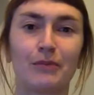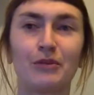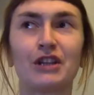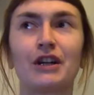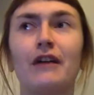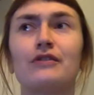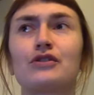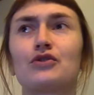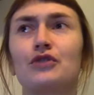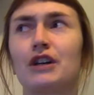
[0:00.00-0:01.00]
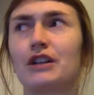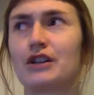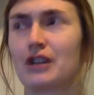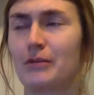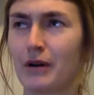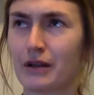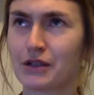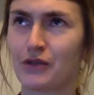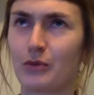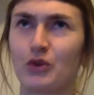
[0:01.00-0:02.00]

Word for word: Мне нравится, что я даже опаздываю,